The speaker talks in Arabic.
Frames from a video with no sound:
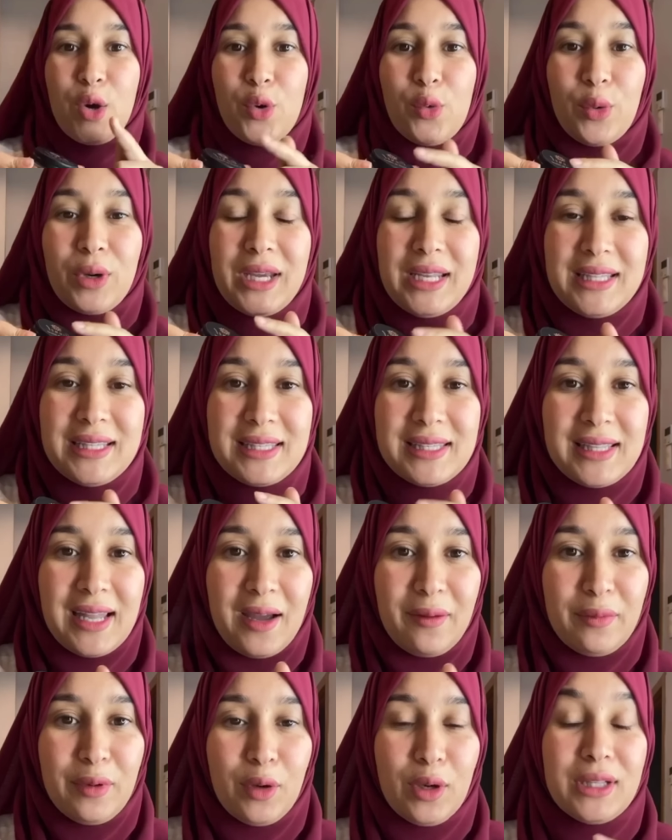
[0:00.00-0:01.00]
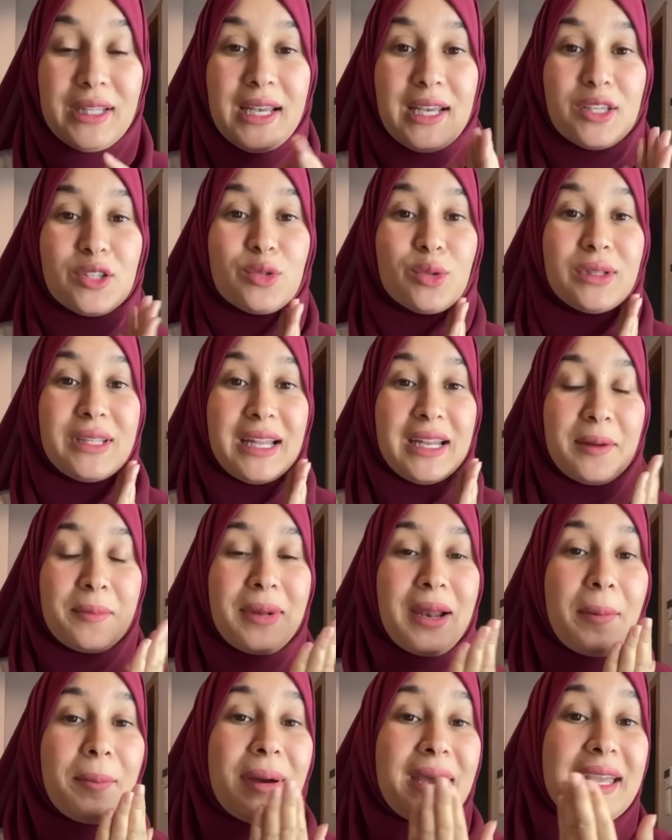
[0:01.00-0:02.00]
وكي تستعملوه تحسوا تاني
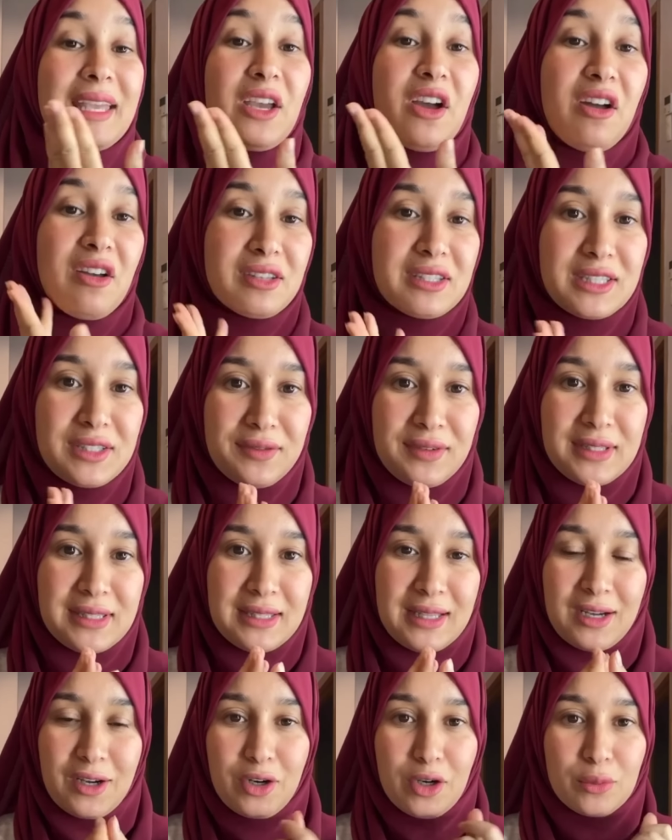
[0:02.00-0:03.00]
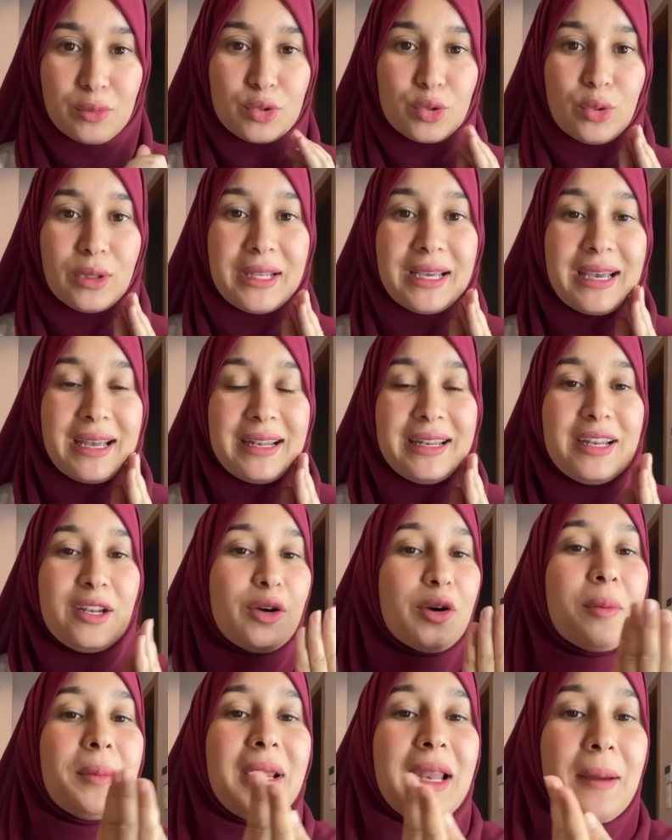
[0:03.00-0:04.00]
بلا بريانس في سنانكم شغل يخلي
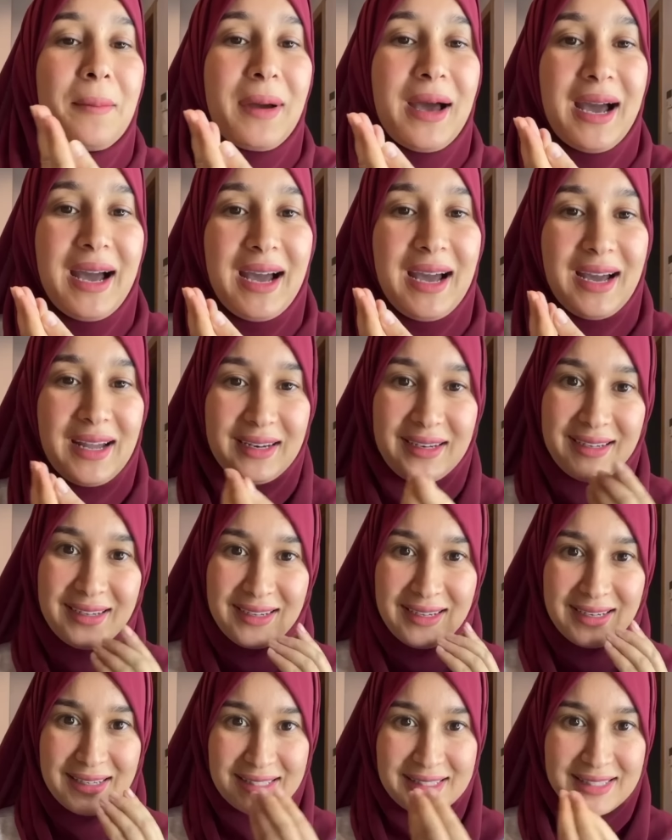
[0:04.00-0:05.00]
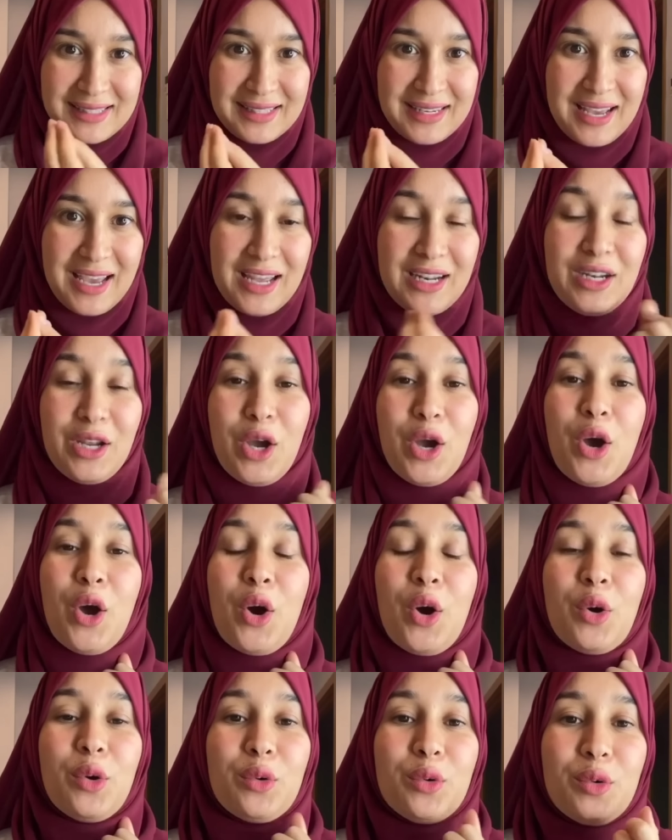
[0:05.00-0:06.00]
لكم لمعان للسنان
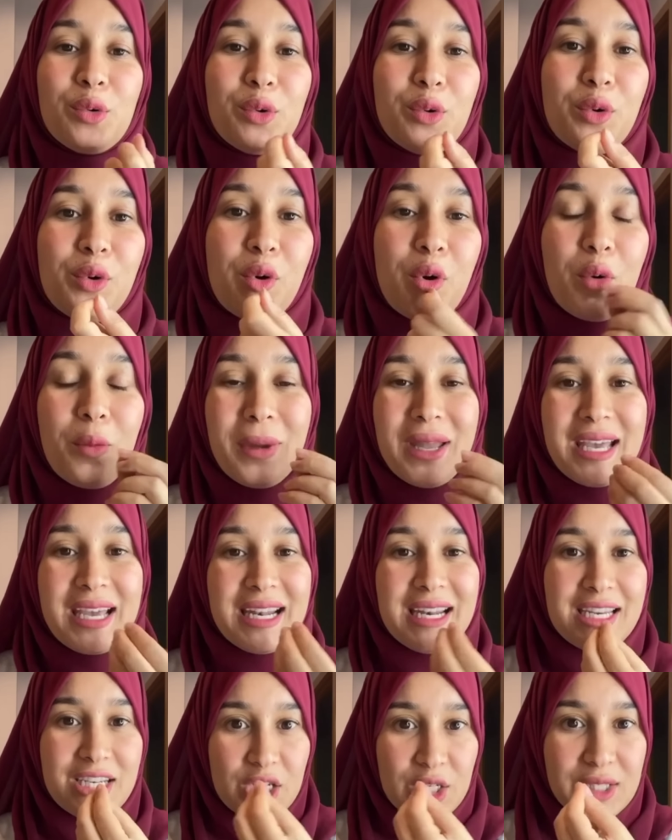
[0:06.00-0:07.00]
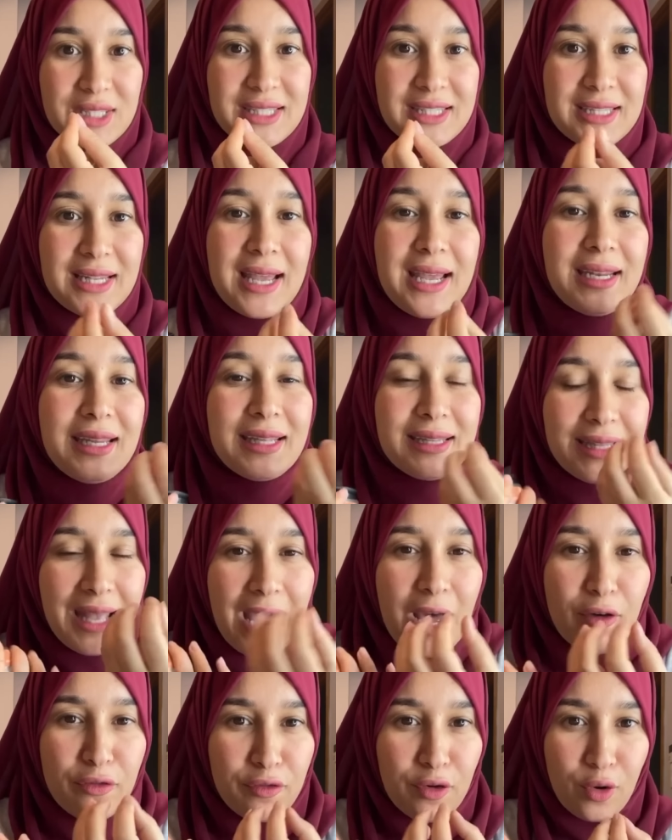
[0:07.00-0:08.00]
و... وما يخليش السنان
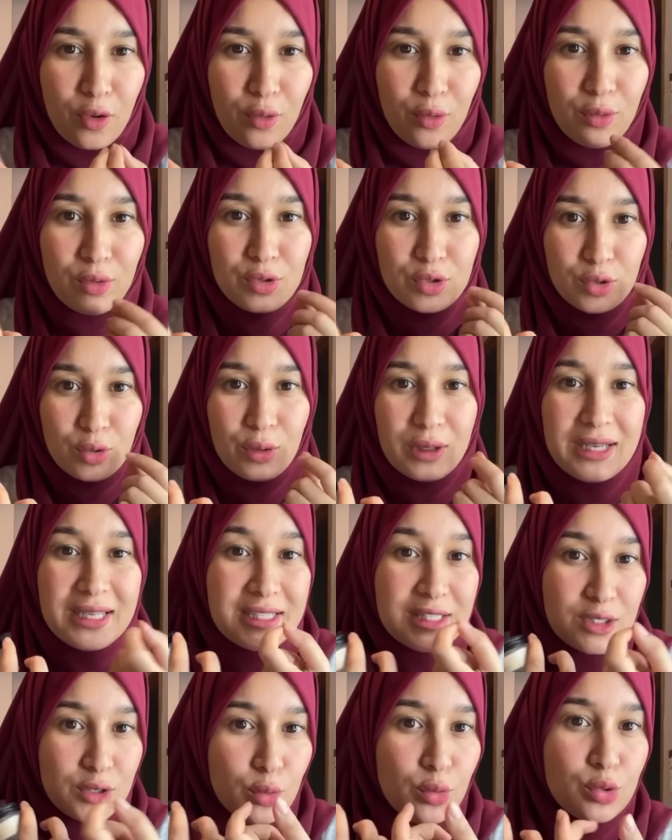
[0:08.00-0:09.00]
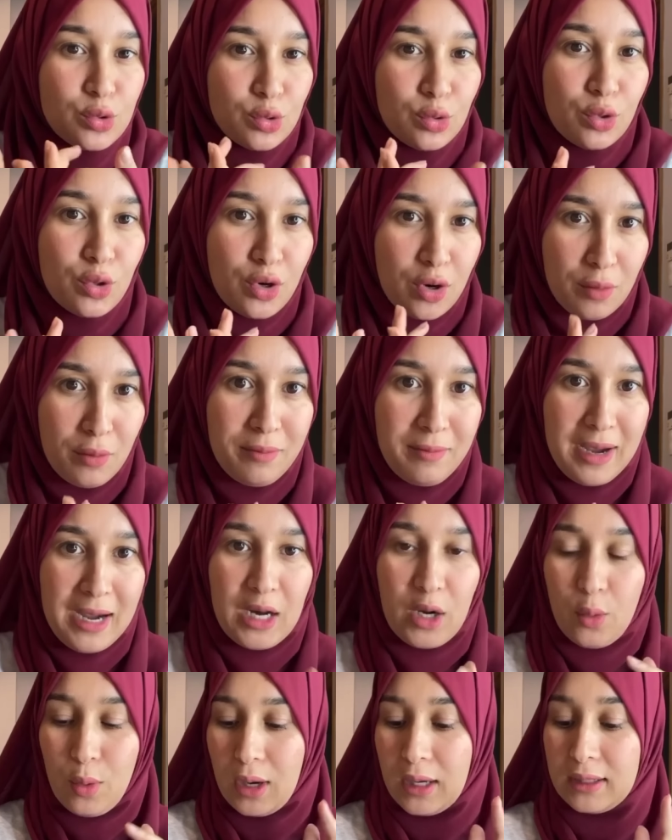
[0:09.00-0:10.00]
يتحفروا شغل يتسوسوا لكم
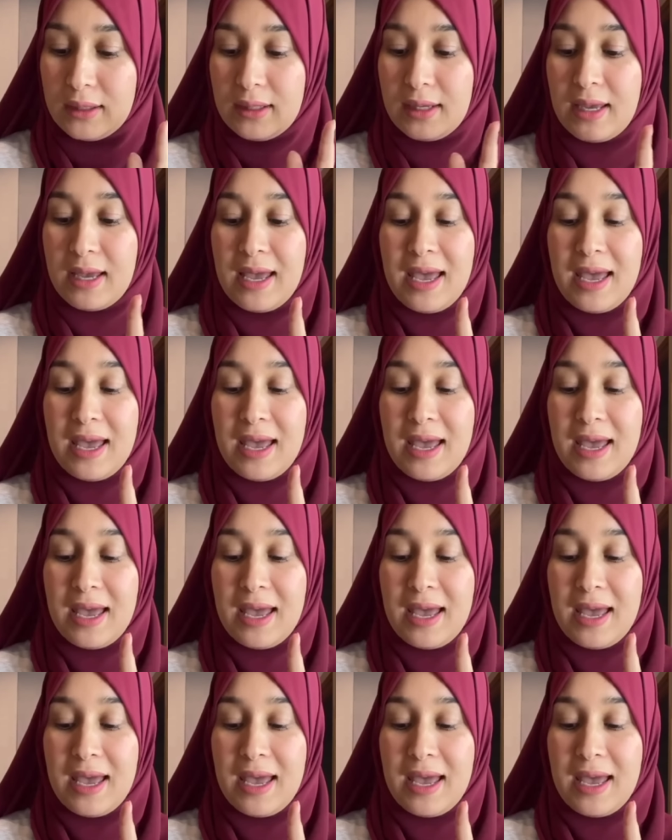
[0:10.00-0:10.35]
مع الوقت